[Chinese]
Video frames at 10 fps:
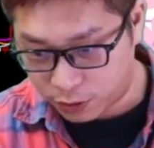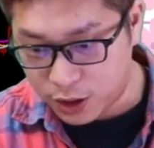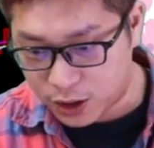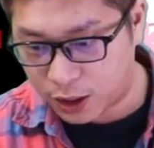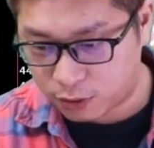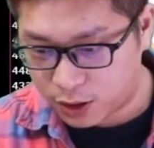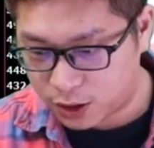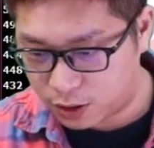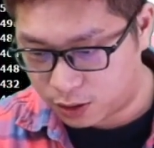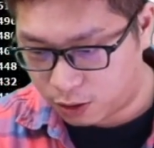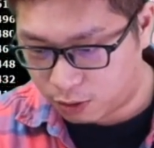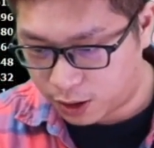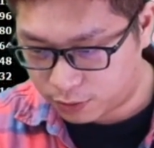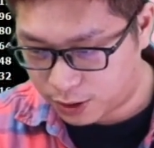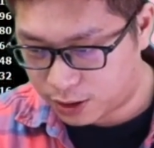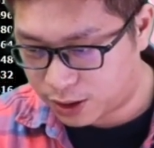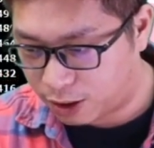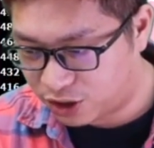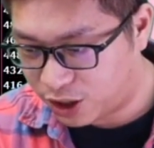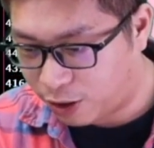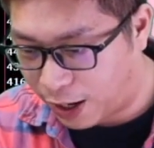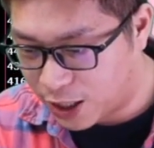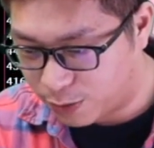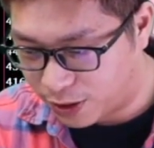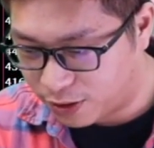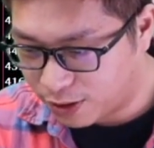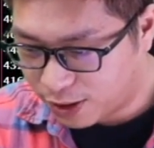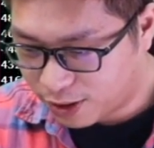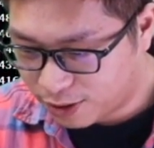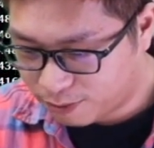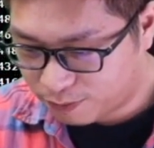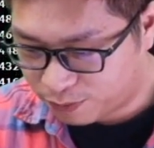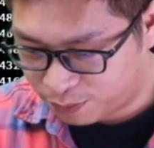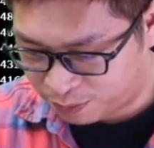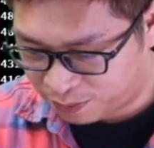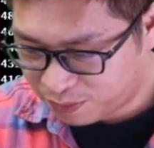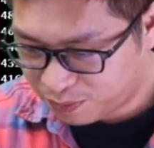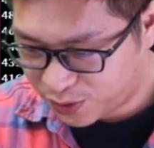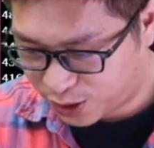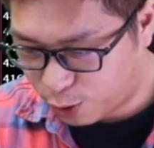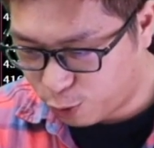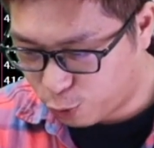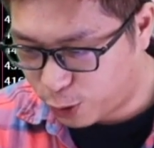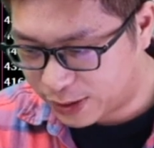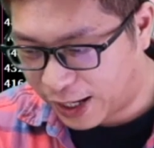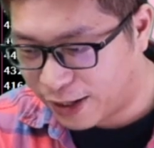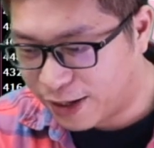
候，印象中在这个时候了。你看这条线都还在这边，这个五六三